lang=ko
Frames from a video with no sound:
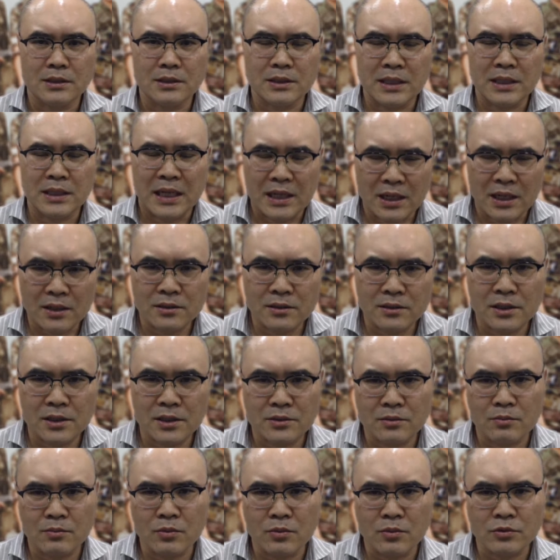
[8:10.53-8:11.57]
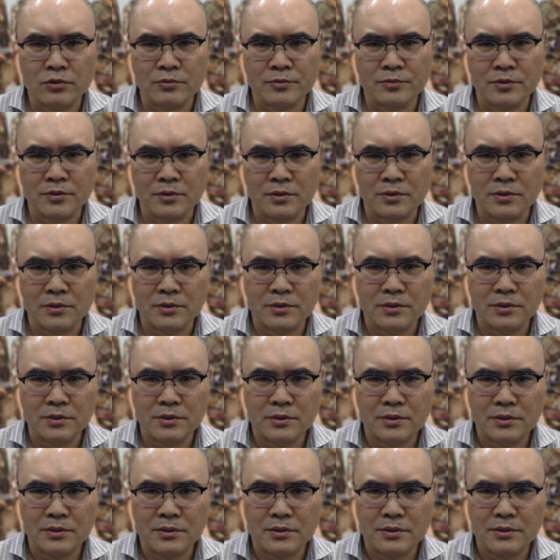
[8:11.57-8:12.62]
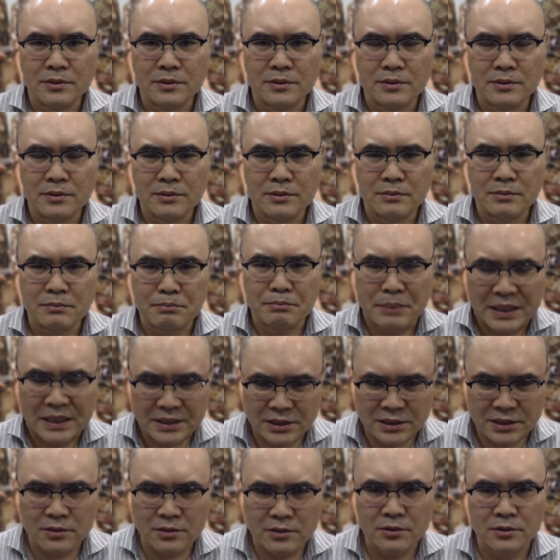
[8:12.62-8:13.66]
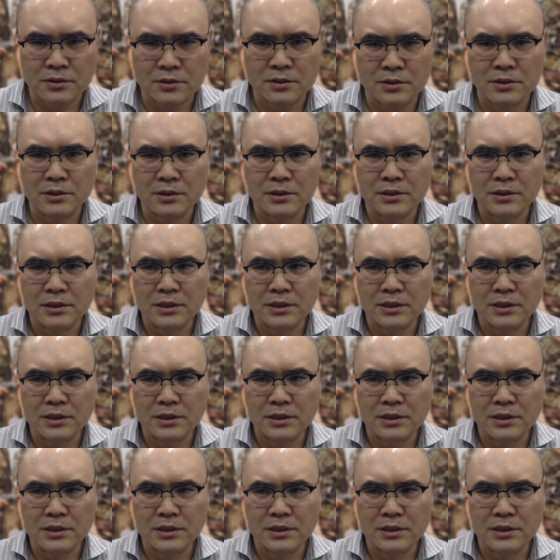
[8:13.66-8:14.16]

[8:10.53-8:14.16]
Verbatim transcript: 나라를 위해서 목숨을 다칠 것을